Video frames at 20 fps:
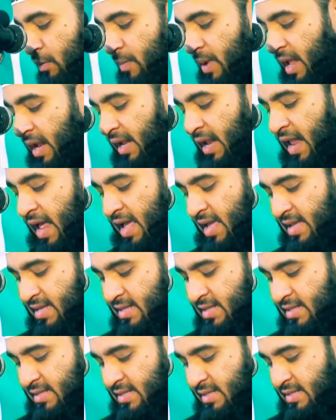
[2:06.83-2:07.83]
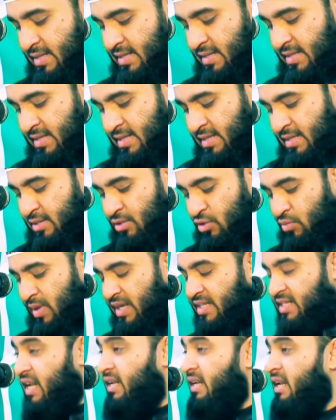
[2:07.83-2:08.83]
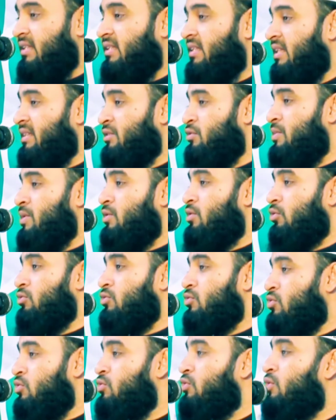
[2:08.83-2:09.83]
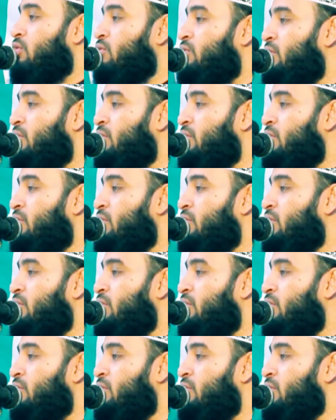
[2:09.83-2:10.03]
বলবে আল্লাহ তোমার জান্নাতটা তুমি কত সুন্দর